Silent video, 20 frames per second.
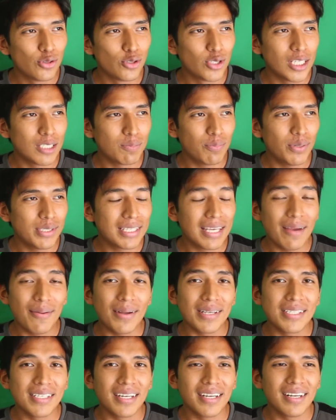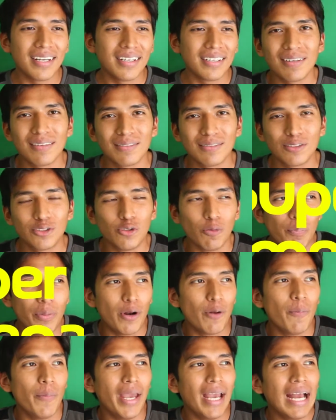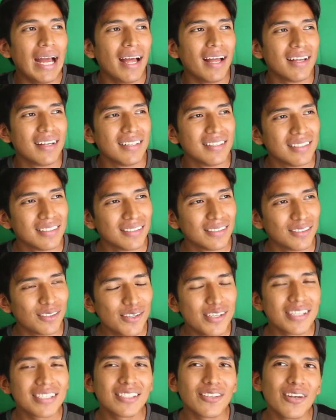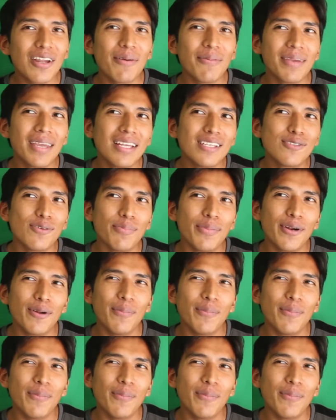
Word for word: Después, ¿qué va a ser? Super Omega. Oye, suena bien, Super